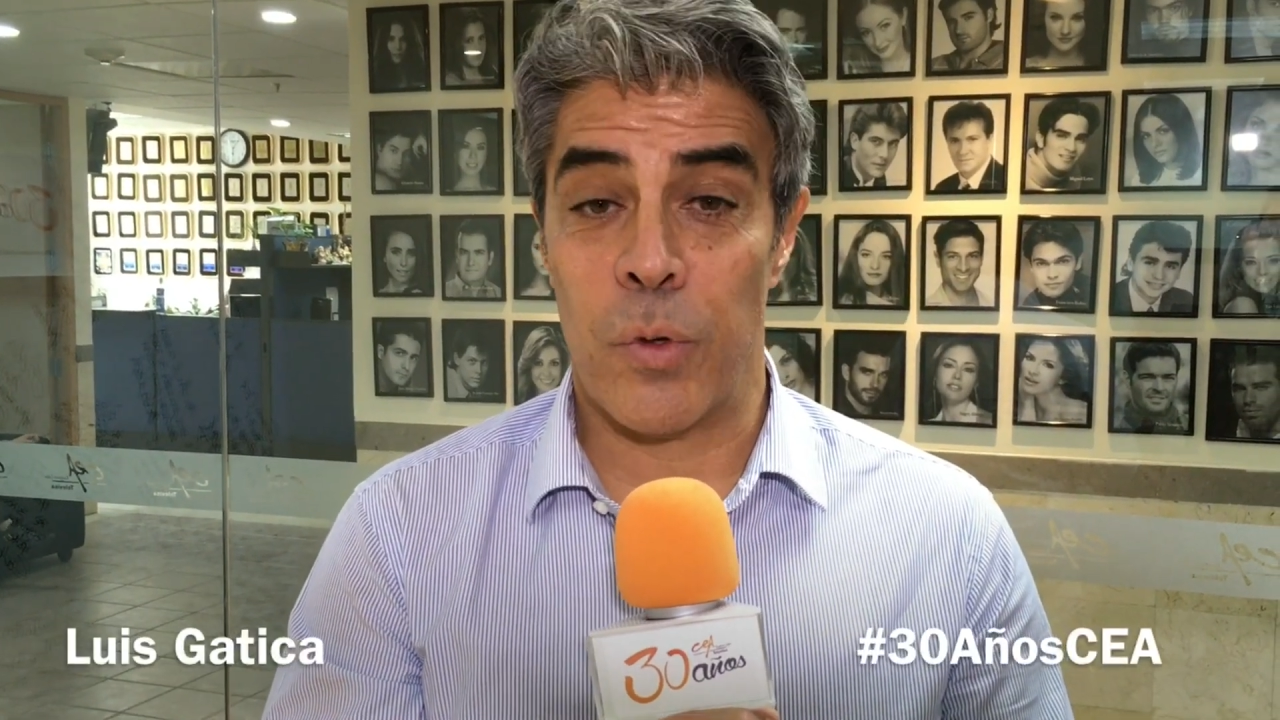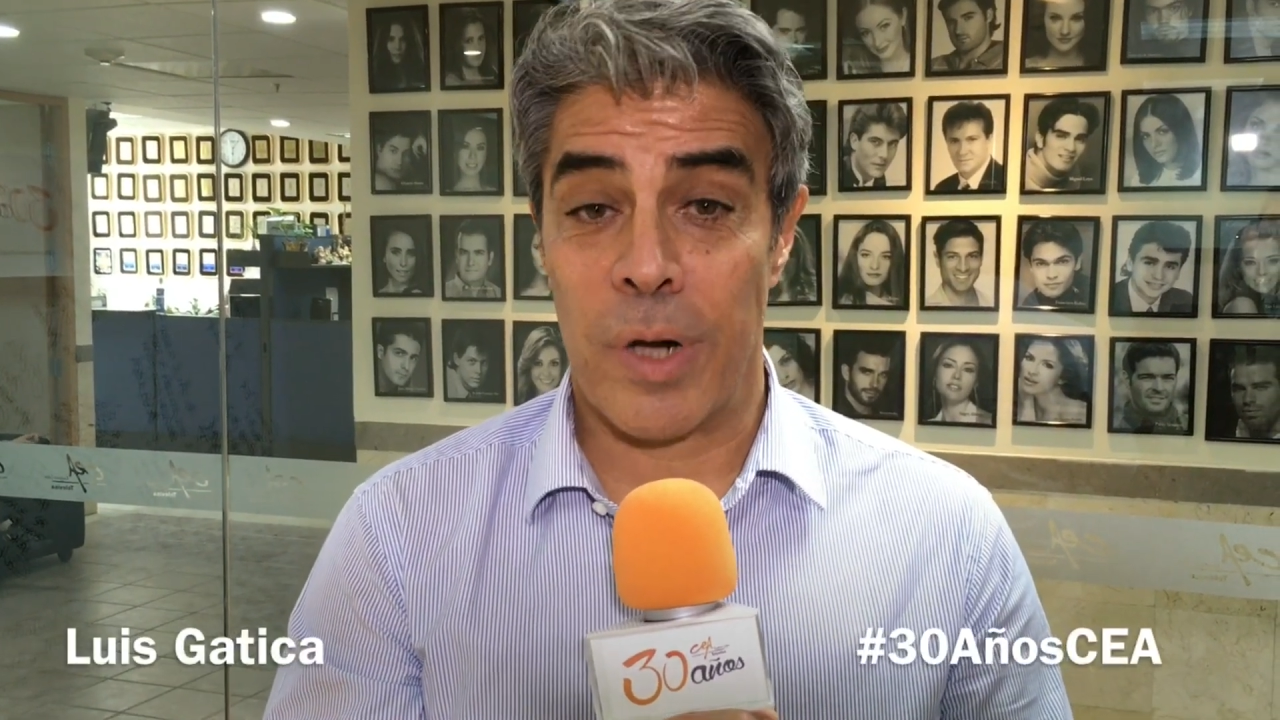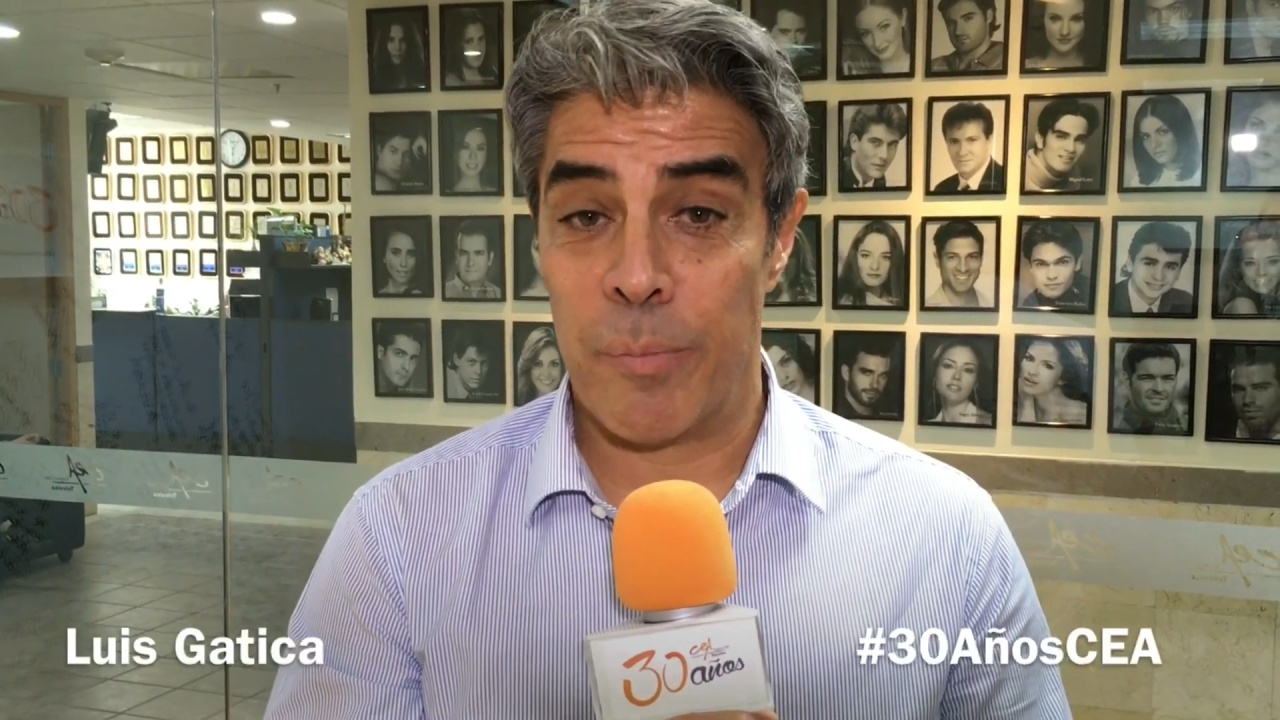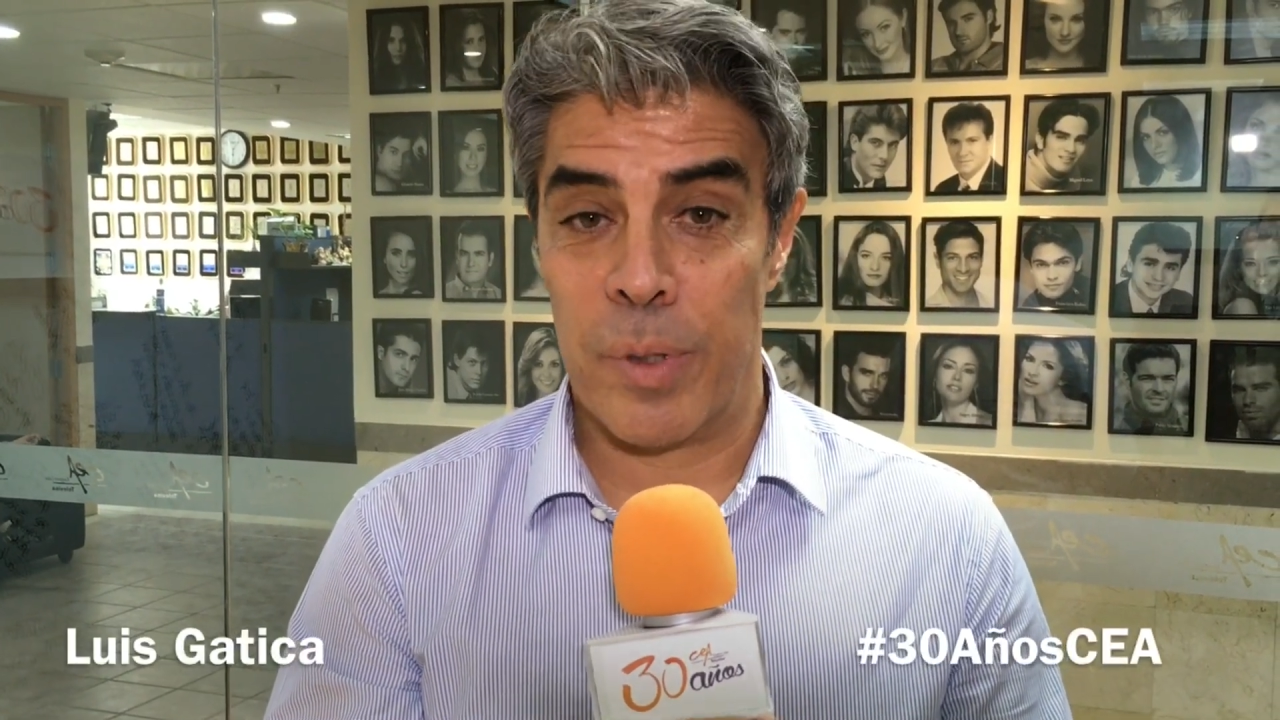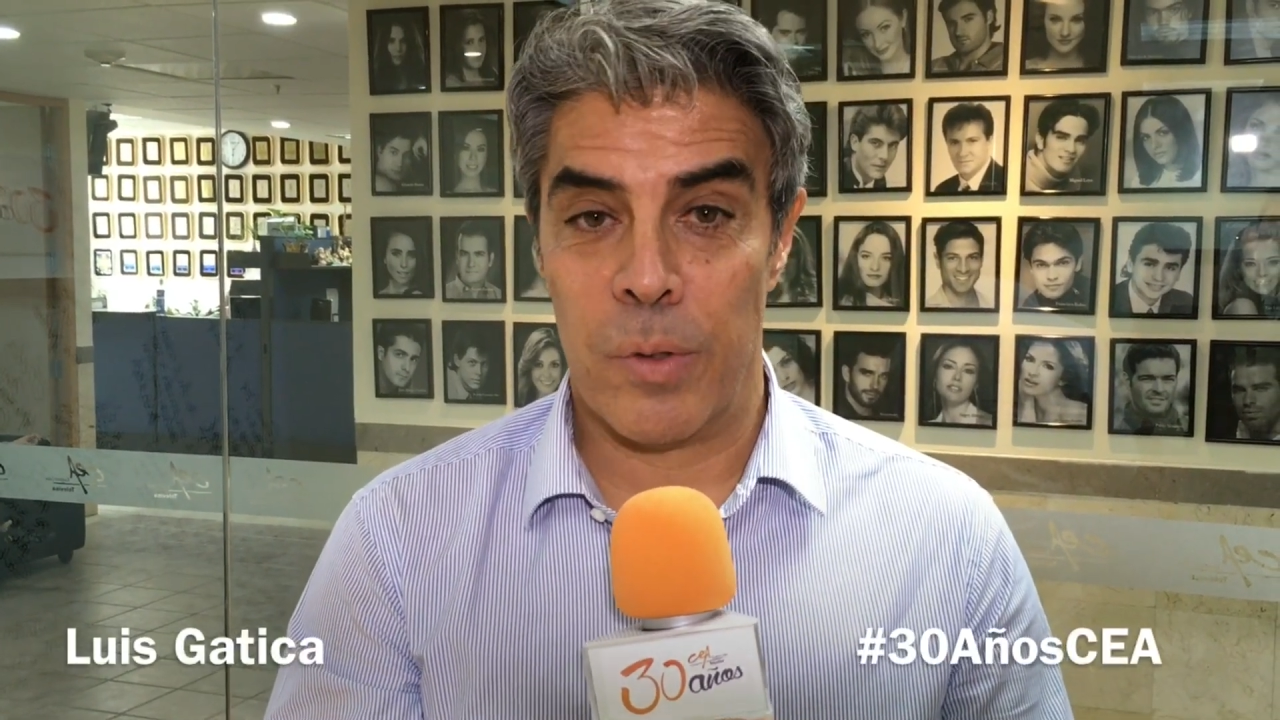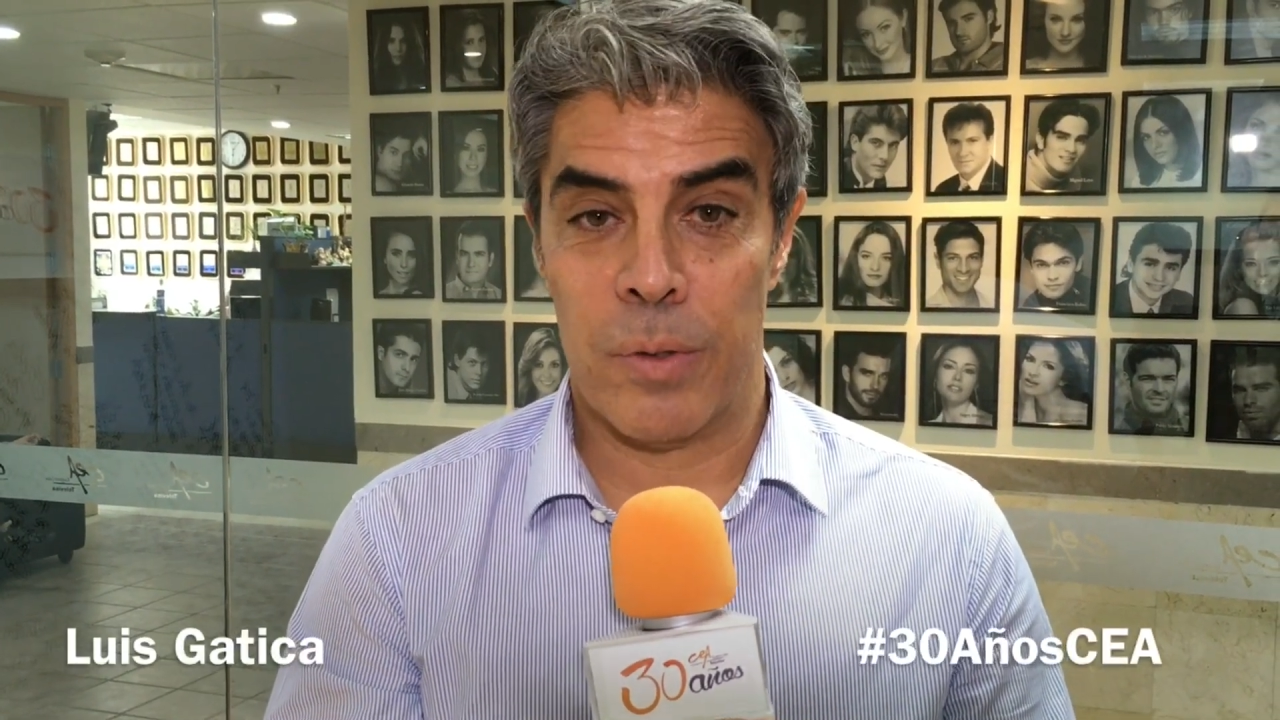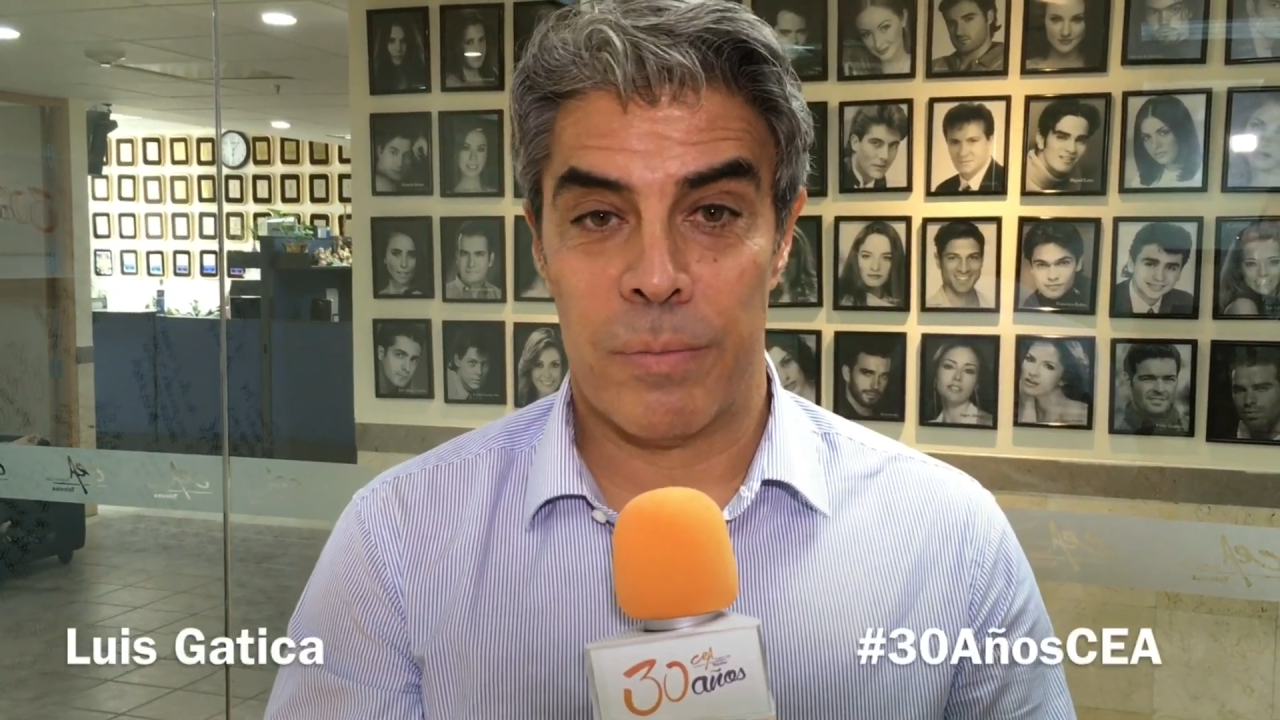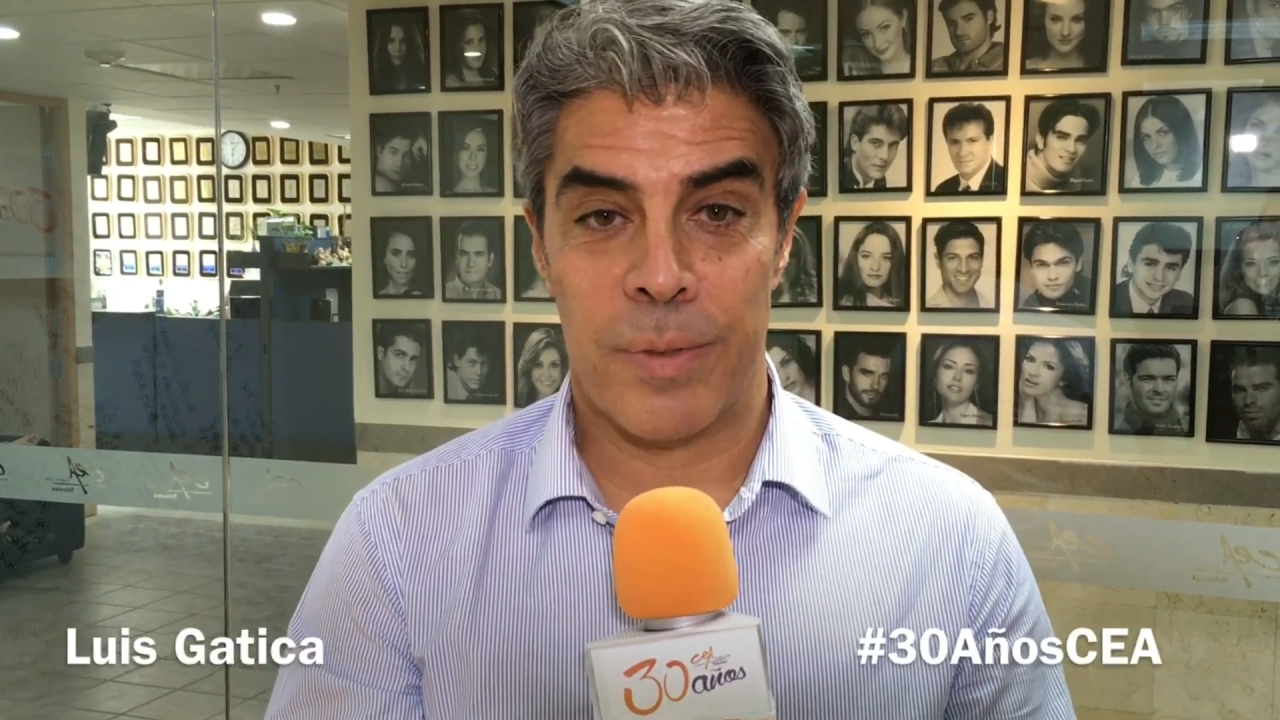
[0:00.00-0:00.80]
muy rápido,